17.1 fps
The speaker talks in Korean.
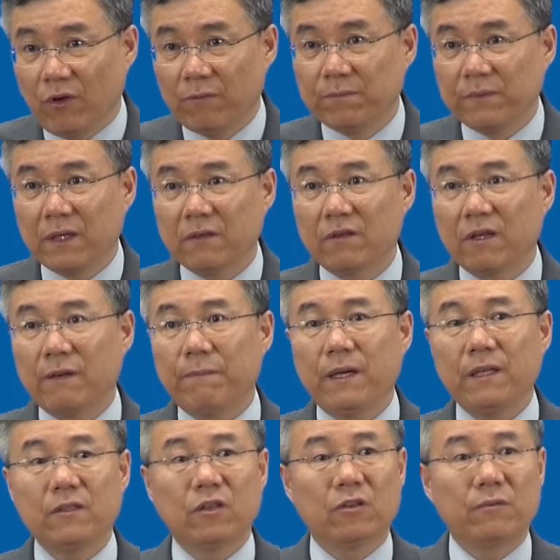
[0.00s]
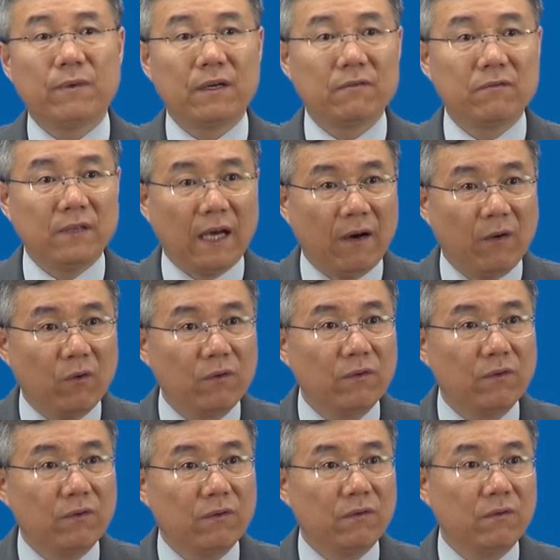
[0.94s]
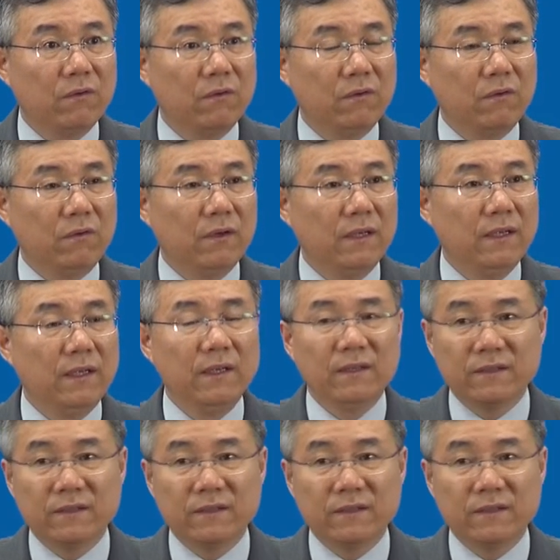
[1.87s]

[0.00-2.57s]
없다고 그렇게 판결을 받고 나오는 거고